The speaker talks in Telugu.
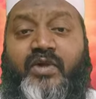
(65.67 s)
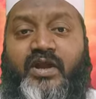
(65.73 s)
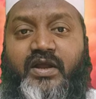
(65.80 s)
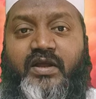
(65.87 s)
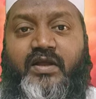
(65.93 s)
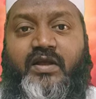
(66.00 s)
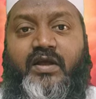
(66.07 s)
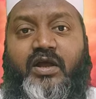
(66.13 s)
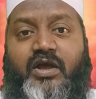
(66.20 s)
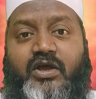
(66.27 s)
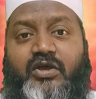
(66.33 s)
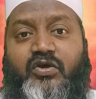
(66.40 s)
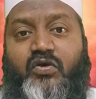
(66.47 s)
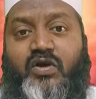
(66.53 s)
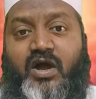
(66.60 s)
మరి
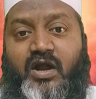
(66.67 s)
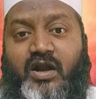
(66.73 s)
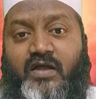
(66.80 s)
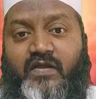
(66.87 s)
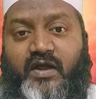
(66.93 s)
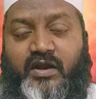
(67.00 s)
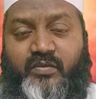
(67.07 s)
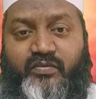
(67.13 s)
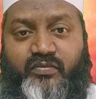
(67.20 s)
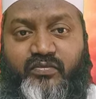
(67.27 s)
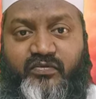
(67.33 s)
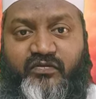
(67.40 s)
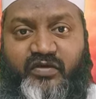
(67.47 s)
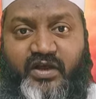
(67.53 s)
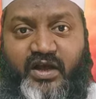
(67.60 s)
ఈ యొక్క అన్నదానం
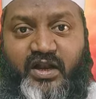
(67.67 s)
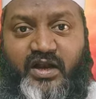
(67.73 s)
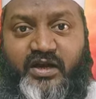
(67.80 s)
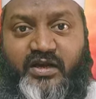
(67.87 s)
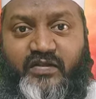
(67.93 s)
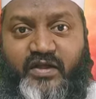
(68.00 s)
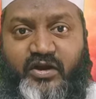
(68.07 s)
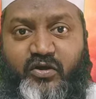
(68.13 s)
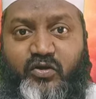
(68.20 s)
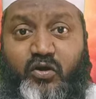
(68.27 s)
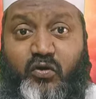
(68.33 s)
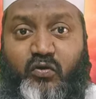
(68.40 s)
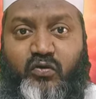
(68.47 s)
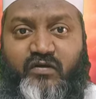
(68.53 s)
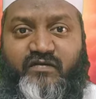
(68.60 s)
చేయాలి అంటే దాని
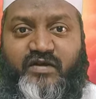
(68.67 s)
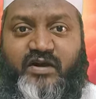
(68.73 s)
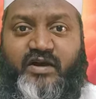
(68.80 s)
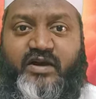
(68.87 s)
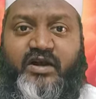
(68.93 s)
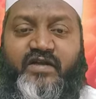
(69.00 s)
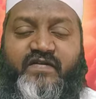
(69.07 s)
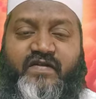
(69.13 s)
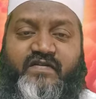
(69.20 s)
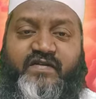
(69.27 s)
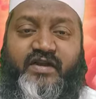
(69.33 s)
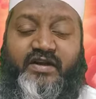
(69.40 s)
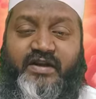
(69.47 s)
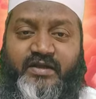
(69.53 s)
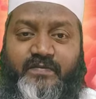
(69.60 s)
యొక్క రూల్స్ అండ్ రెగ్యులేషన్స్
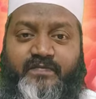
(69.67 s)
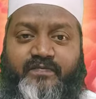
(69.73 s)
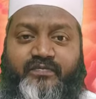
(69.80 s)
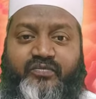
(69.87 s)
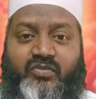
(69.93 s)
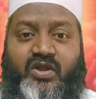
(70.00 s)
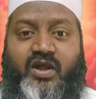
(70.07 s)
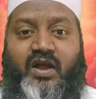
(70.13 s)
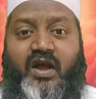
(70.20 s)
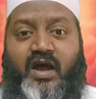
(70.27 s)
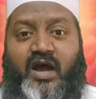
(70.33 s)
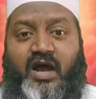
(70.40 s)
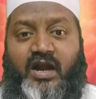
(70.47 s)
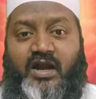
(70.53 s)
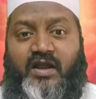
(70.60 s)
ఏంటి
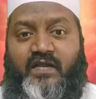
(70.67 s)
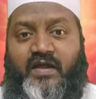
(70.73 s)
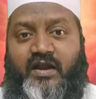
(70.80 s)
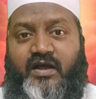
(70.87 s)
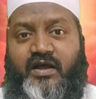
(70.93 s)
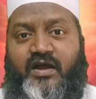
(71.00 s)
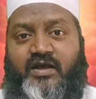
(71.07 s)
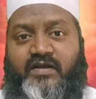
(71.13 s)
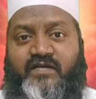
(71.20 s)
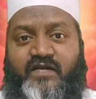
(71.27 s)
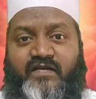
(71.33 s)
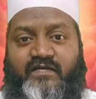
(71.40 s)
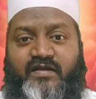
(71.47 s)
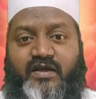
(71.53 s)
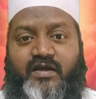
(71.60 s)
అన్నదానం కనుక
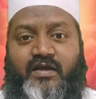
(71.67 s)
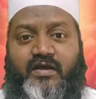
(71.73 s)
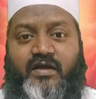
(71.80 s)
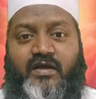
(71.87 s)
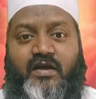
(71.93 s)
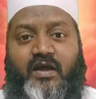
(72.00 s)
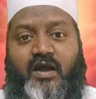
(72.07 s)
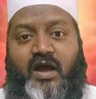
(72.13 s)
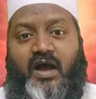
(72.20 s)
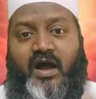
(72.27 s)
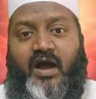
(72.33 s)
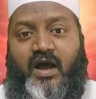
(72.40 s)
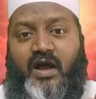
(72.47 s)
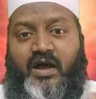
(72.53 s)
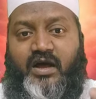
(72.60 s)
చేస్తే
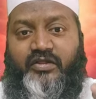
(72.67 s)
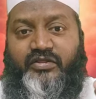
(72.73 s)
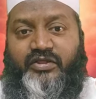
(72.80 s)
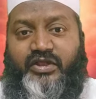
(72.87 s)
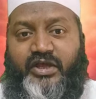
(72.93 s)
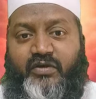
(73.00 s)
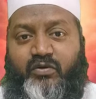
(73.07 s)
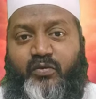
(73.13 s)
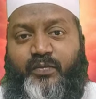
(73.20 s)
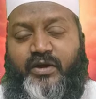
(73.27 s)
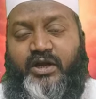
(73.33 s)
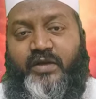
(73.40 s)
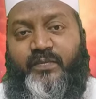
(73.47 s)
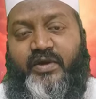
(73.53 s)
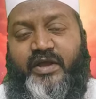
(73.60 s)
దేవుడి
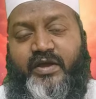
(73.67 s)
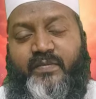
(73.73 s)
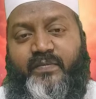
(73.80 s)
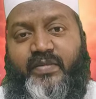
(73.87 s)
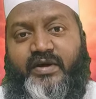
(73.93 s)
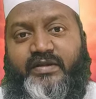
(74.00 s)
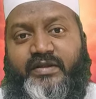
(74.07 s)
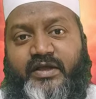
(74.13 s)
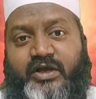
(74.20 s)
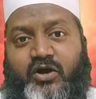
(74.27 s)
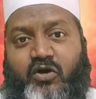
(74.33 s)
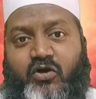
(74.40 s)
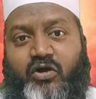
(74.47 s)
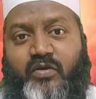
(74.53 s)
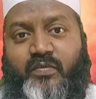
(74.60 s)
పట్ల భయం భక్తి
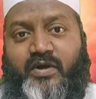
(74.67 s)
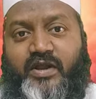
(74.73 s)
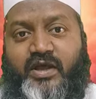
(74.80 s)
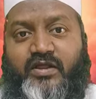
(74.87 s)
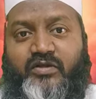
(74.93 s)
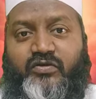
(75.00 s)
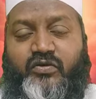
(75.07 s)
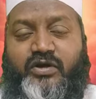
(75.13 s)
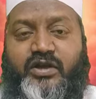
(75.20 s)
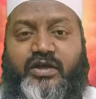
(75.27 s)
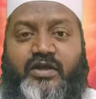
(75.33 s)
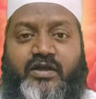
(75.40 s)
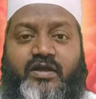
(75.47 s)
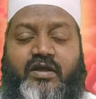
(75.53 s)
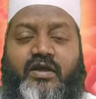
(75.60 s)
గౌరవ మర్యాదతోటి
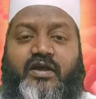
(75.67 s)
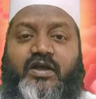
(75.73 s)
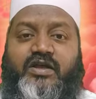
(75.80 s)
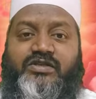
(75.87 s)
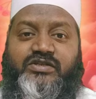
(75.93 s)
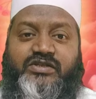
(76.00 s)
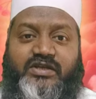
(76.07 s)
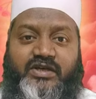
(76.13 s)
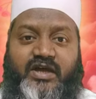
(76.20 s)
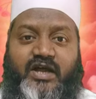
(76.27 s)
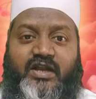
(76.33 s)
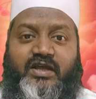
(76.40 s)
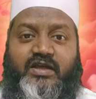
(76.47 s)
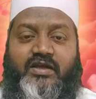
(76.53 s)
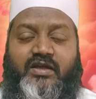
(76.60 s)

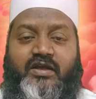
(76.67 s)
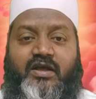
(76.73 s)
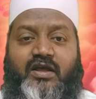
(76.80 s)
చేయాలి